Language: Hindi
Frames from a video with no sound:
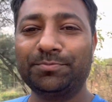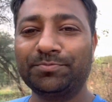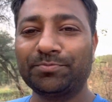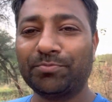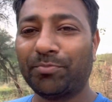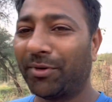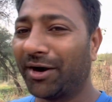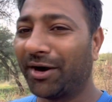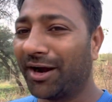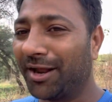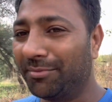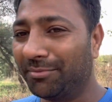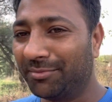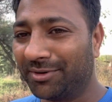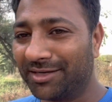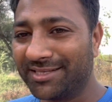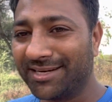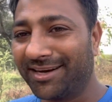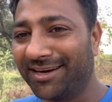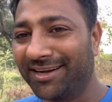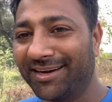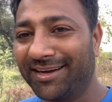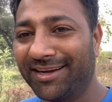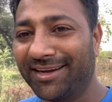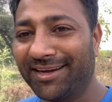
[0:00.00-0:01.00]
बड़ा मज़ा
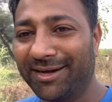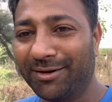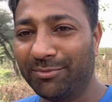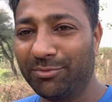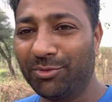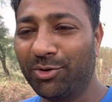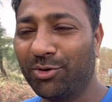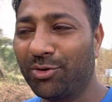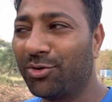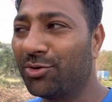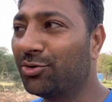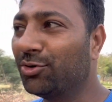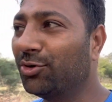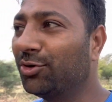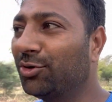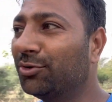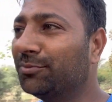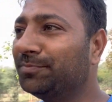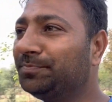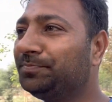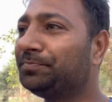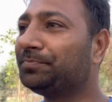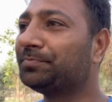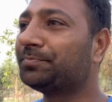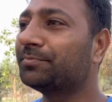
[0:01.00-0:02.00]
आ रहा है हम लोगों को
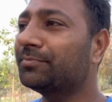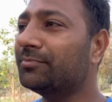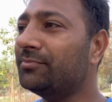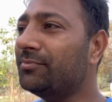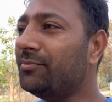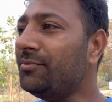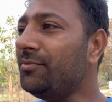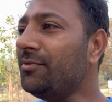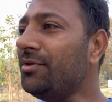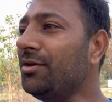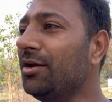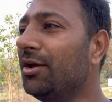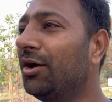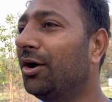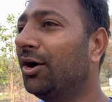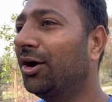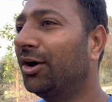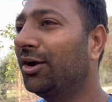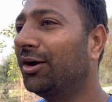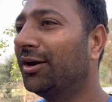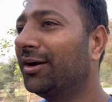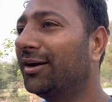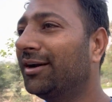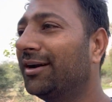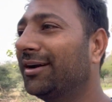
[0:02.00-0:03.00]

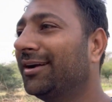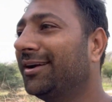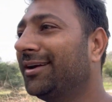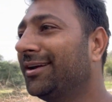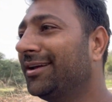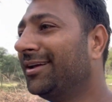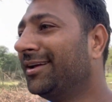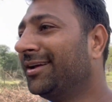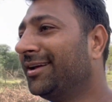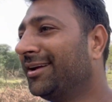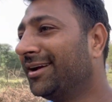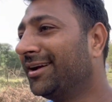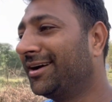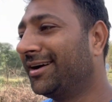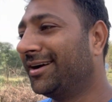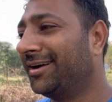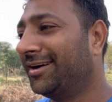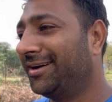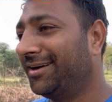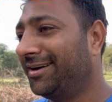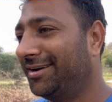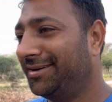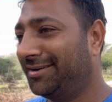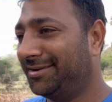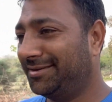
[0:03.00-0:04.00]
और
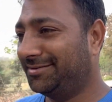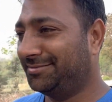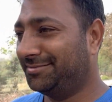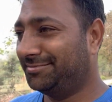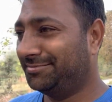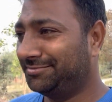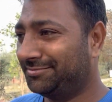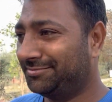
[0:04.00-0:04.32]
आ,